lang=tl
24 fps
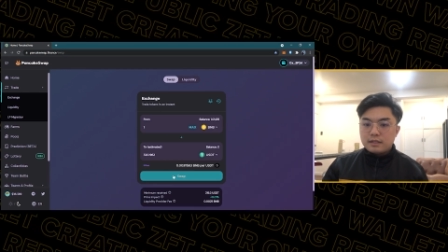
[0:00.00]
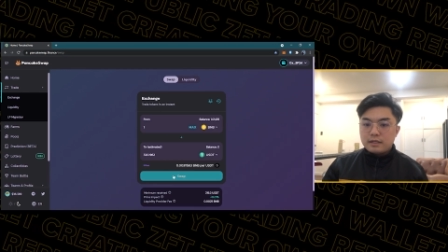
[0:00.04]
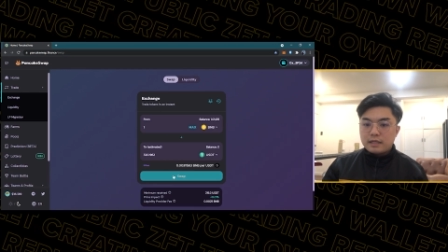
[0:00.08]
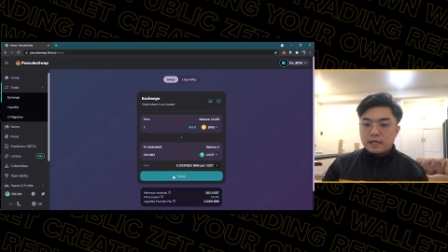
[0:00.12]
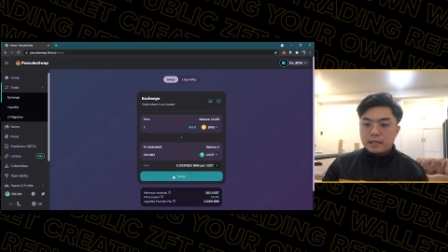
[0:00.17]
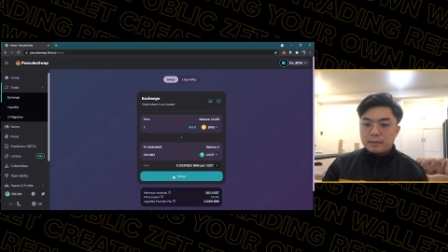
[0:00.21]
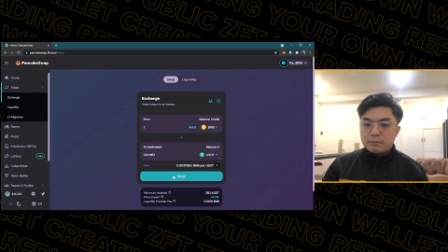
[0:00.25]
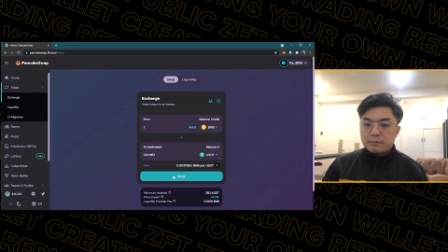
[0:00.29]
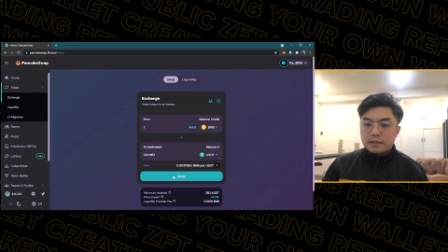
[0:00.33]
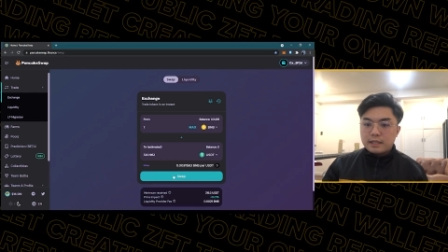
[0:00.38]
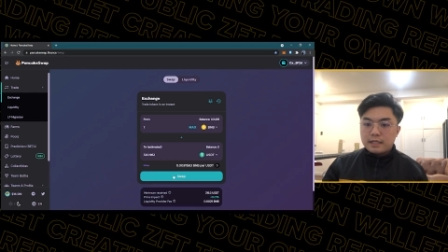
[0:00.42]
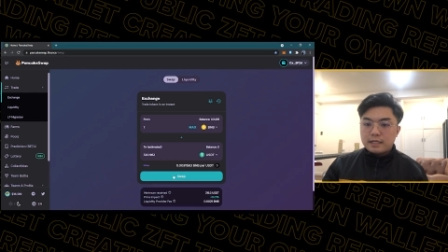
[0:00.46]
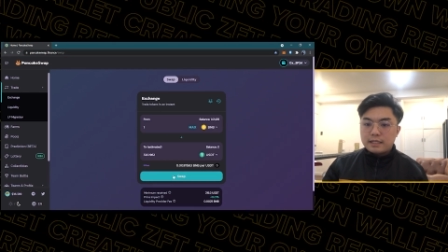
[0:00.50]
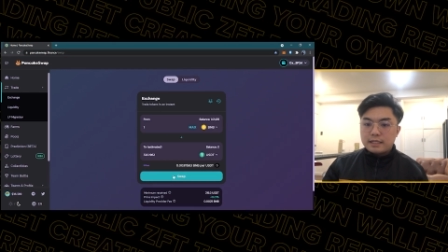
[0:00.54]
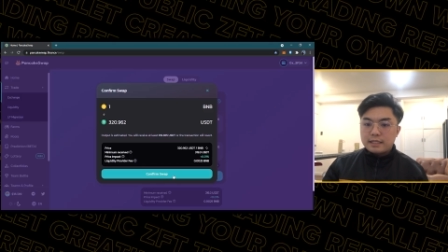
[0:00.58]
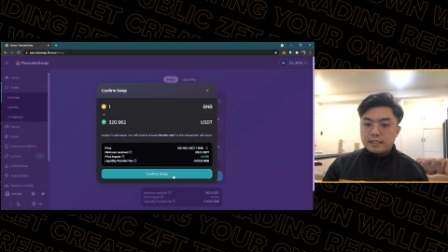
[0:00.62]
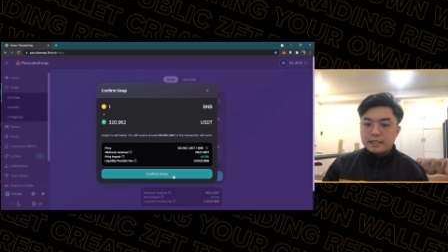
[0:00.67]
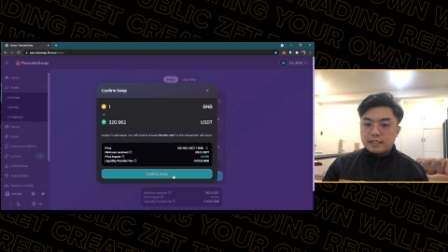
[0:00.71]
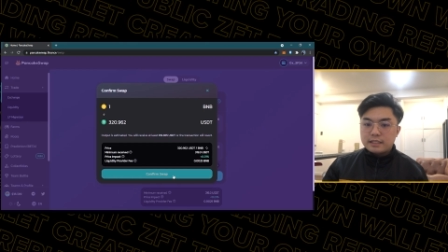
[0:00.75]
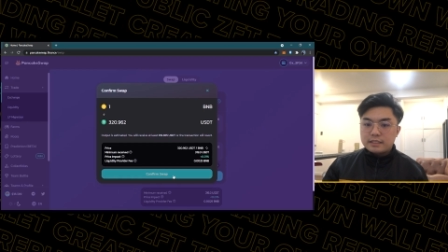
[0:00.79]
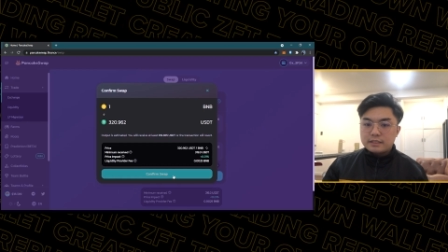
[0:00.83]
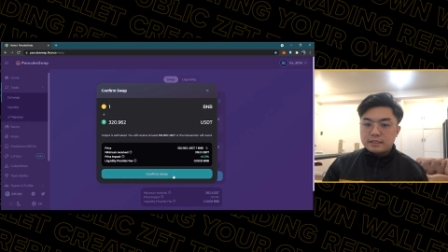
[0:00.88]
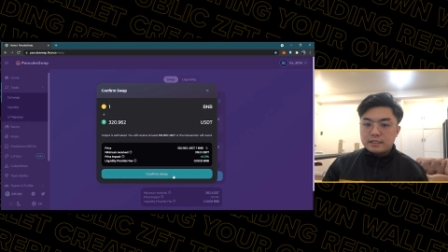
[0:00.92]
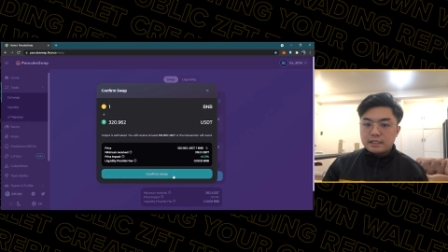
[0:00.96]
Yan, parang
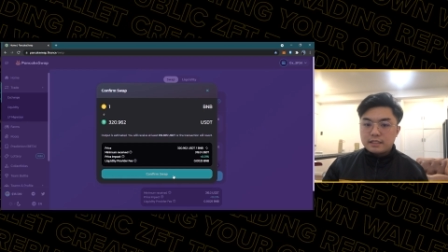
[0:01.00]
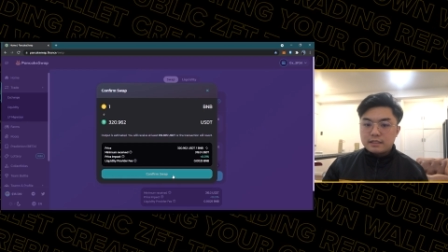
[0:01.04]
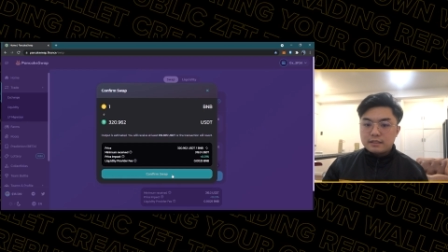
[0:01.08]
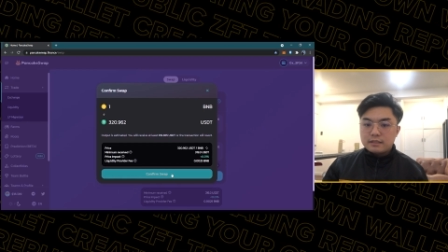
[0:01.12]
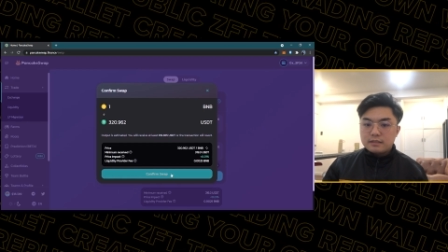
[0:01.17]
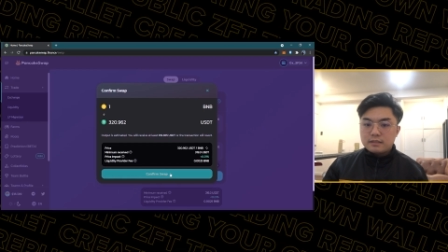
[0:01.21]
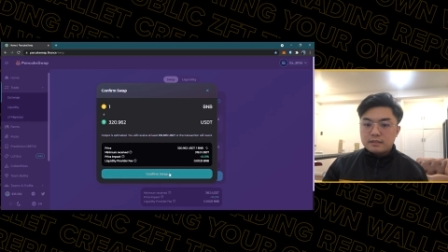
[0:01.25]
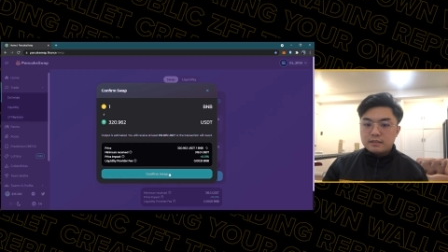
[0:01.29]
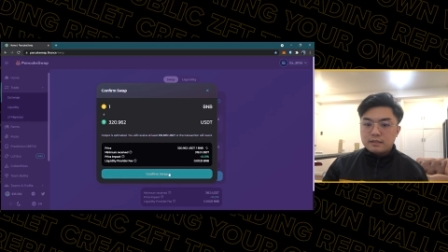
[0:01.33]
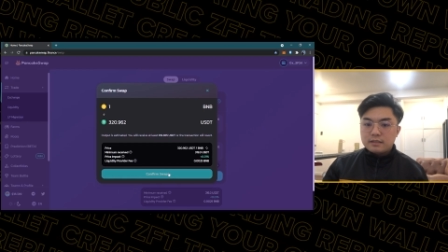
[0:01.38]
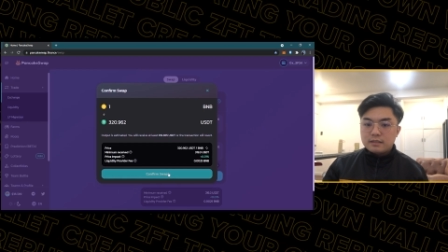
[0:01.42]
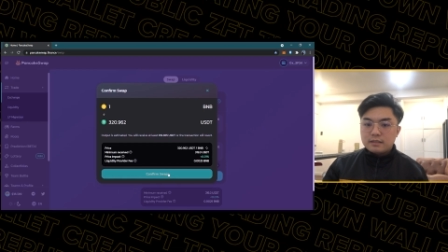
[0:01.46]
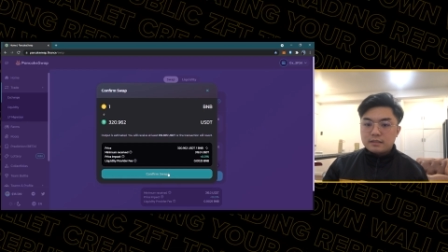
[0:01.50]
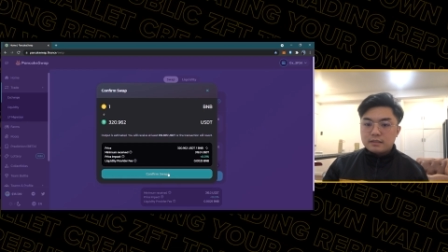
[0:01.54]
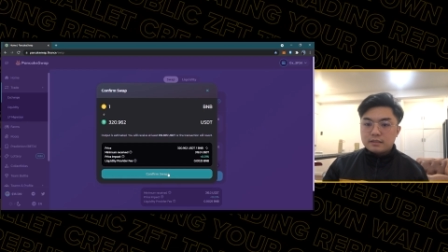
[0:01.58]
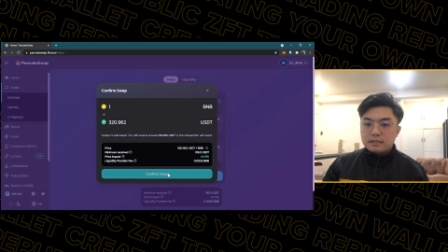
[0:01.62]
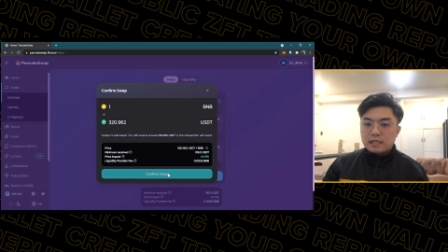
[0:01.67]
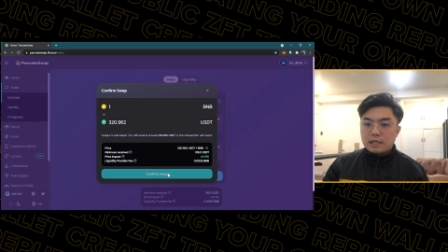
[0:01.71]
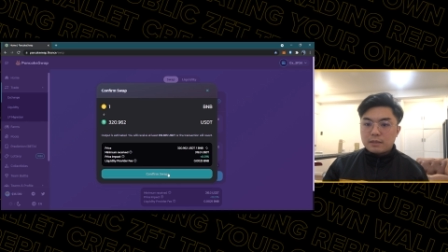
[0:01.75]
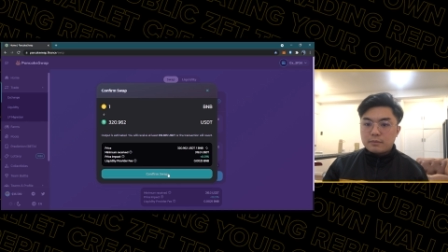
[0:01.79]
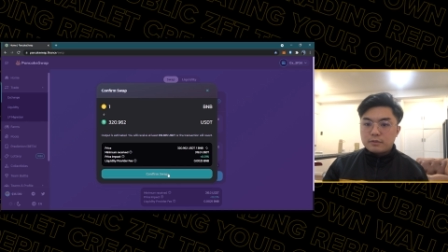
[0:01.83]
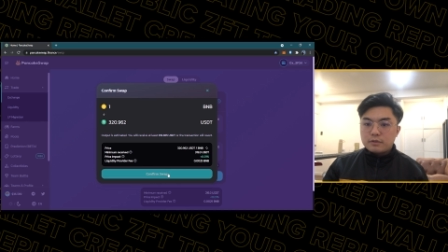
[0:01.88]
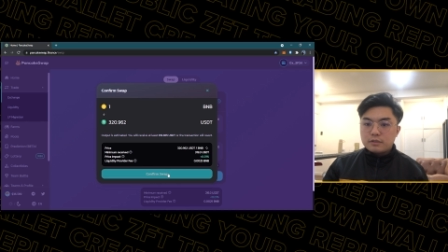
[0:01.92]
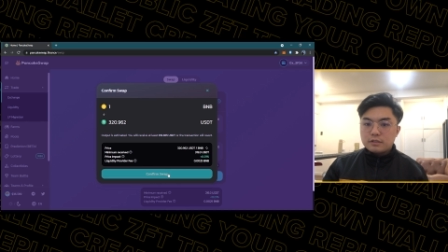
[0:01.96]
ganyan siya.
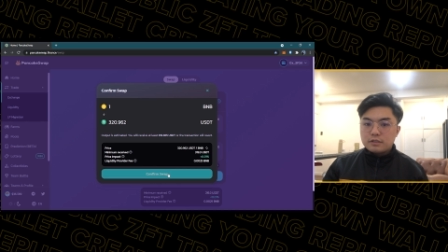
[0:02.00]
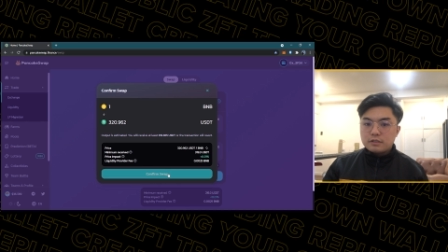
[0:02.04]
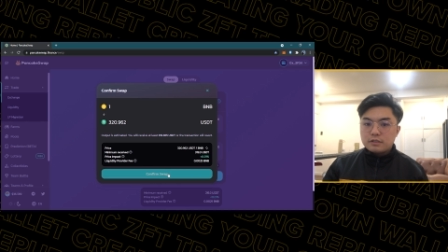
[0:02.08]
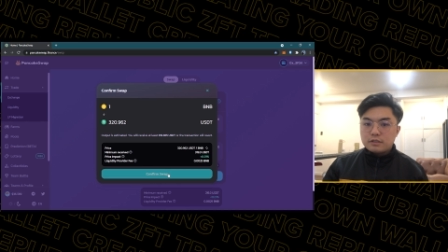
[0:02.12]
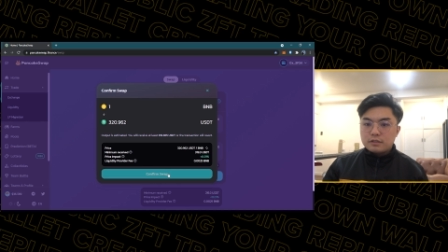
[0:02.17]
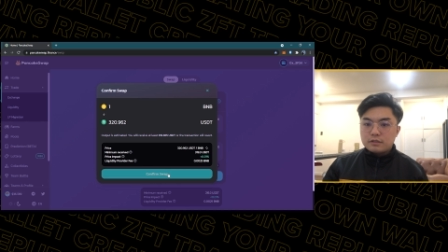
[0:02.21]
Tapos,